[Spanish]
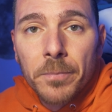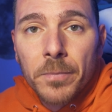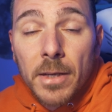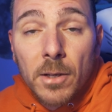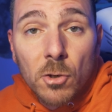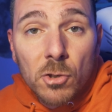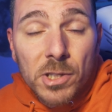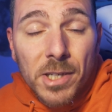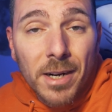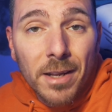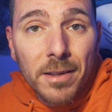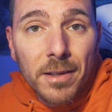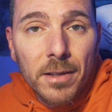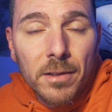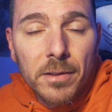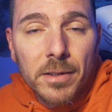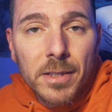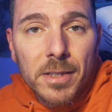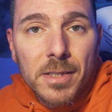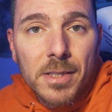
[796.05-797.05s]
y los
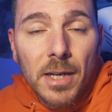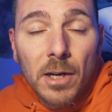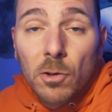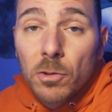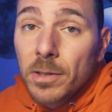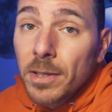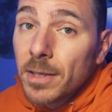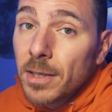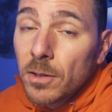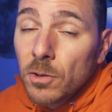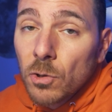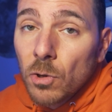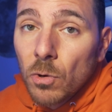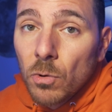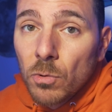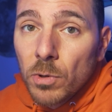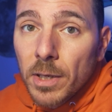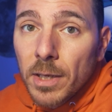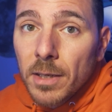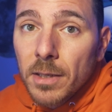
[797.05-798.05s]
gradientes ya no teniendo
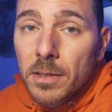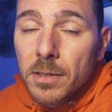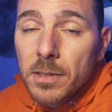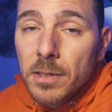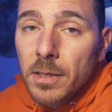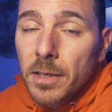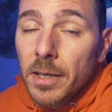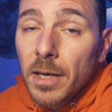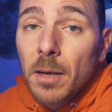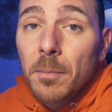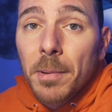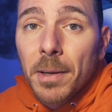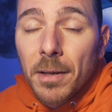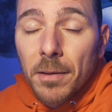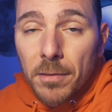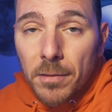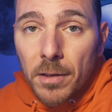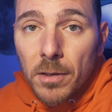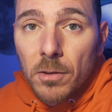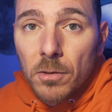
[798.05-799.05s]
luna siguen
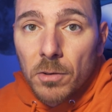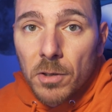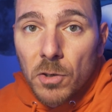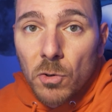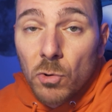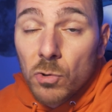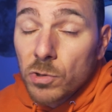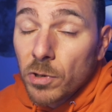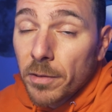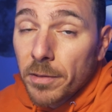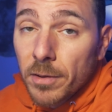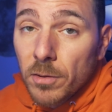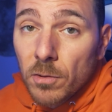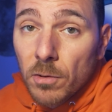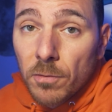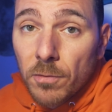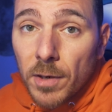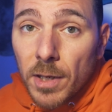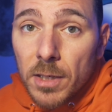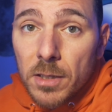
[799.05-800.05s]
apareciendo, incluso
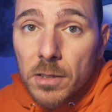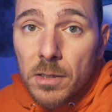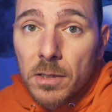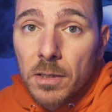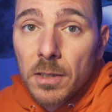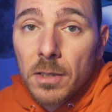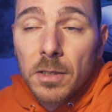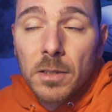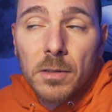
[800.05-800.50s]
haciendo flats,